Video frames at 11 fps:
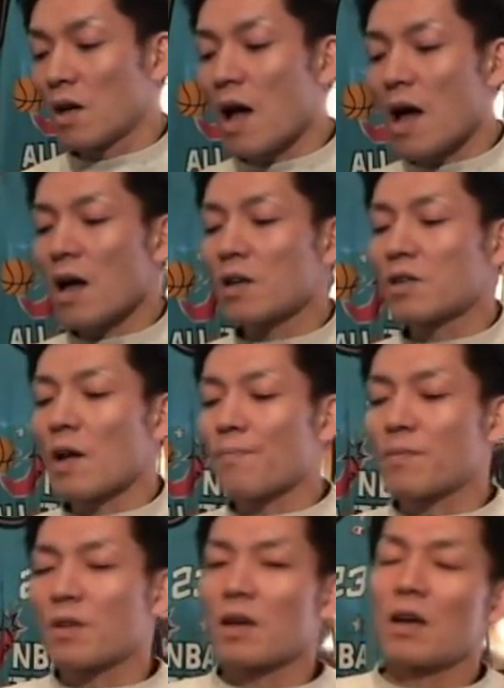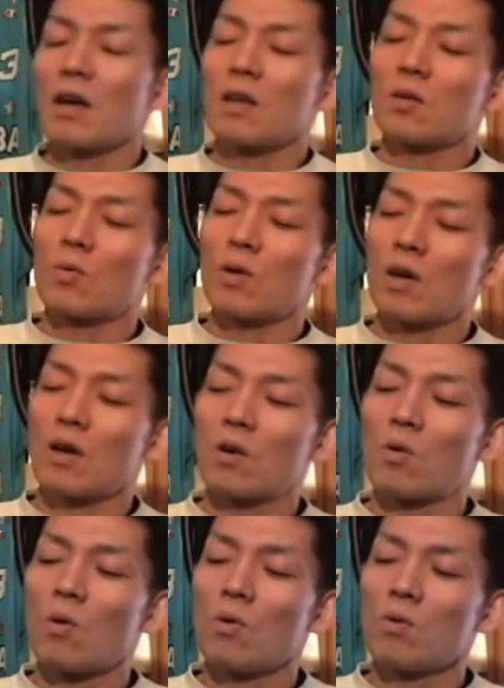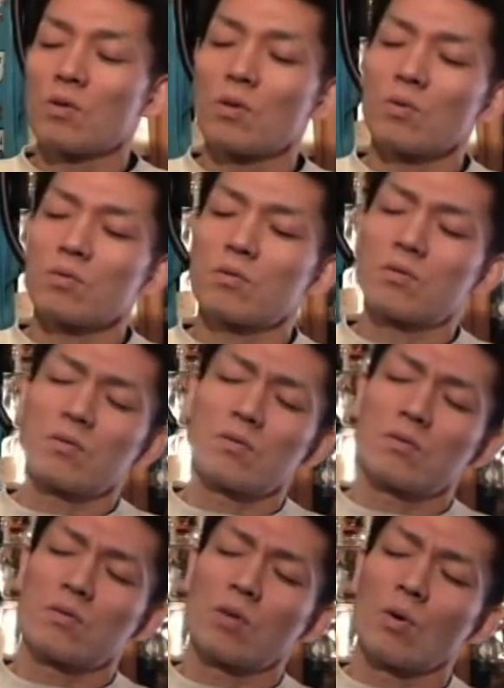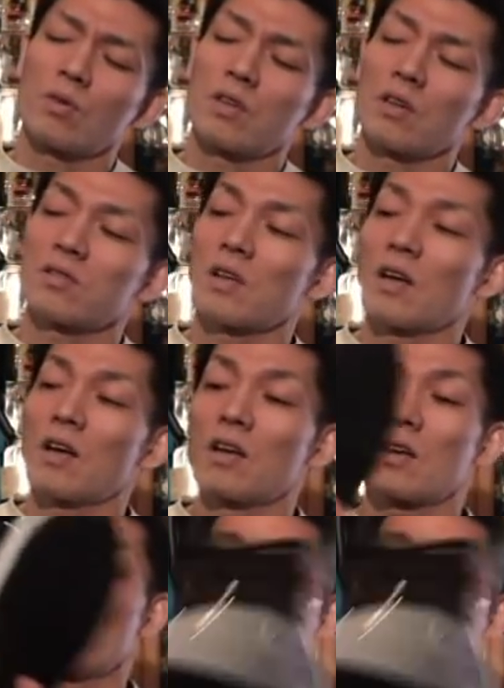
あー、来た。えーっと、これがゴールドトーってやつね。はい。